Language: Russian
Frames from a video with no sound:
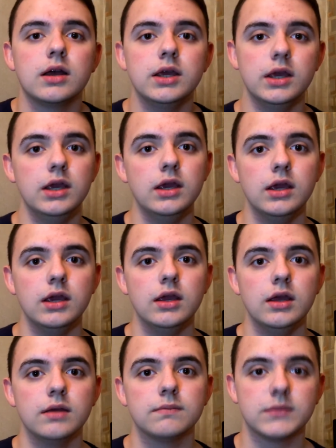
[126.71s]

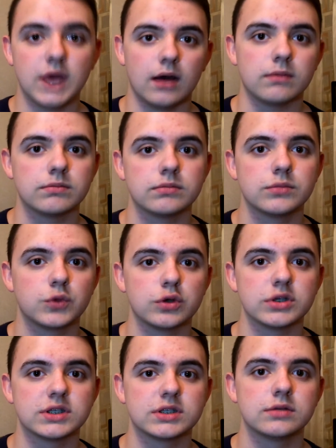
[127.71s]
И да, то
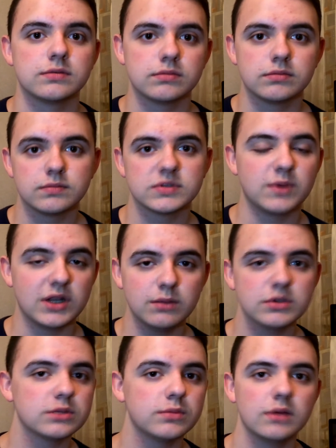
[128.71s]
есть с
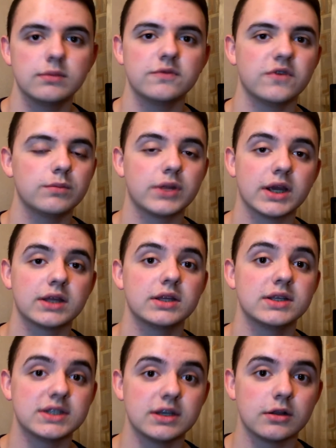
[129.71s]
больными зубами вам брекеты
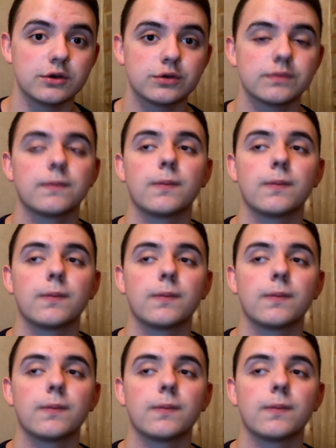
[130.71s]
не сделают.